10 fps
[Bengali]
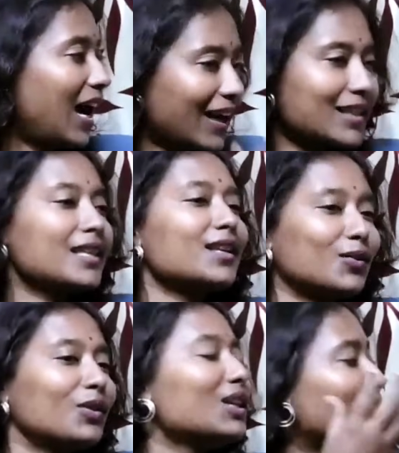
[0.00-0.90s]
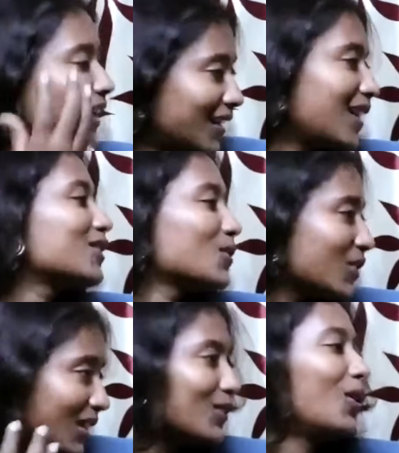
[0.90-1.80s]
আরএসএস এর তৈরি করা একটা
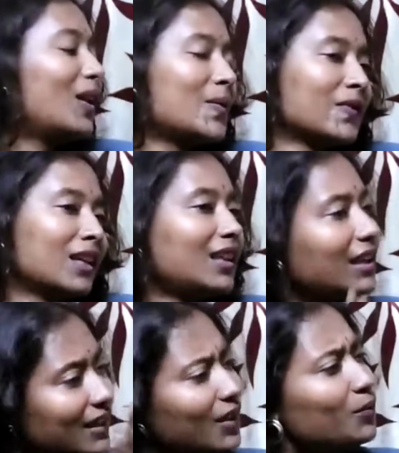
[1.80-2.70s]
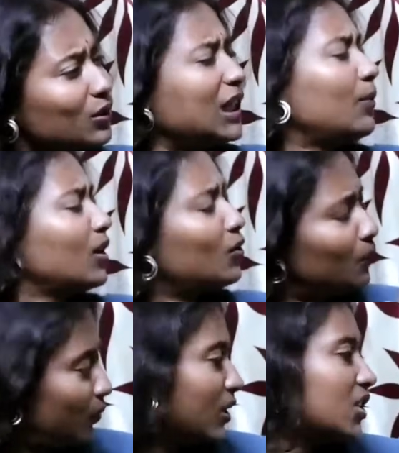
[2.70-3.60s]
রাজনৈতিক দল তাই এদের বোঝাপড়া
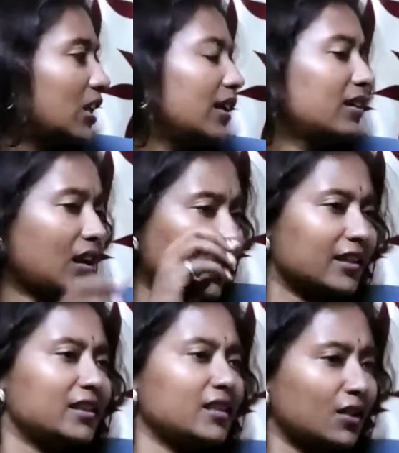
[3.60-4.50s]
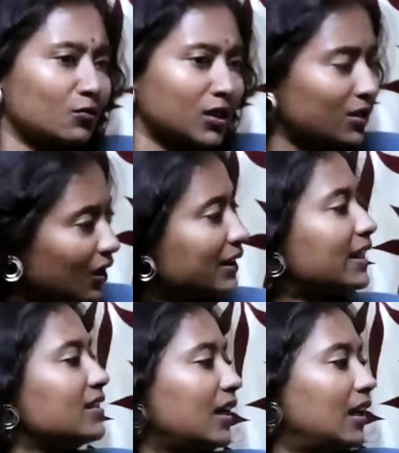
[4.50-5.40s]
খুব পরিষ্কার আরএসএস এই দুটি
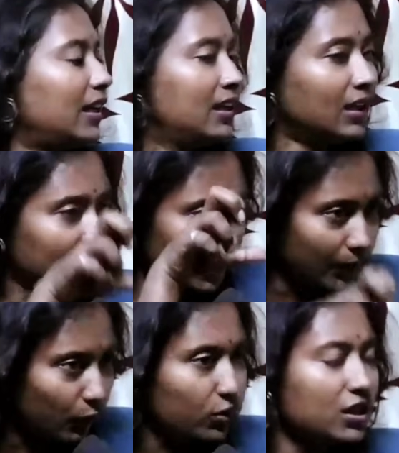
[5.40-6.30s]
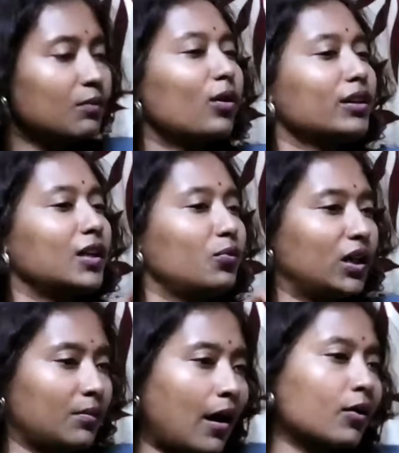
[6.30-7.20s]
দলকেই চালায় যাতে পশ্চিমবঙ্গের
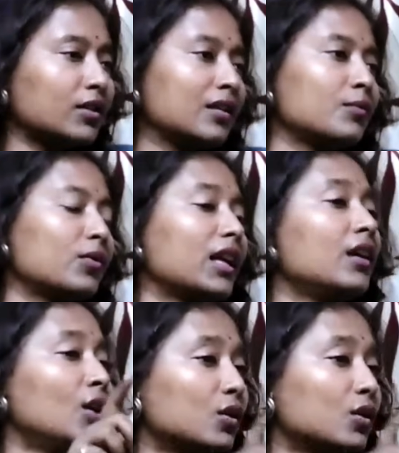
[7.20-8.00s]
বুকে ভারতের বুকে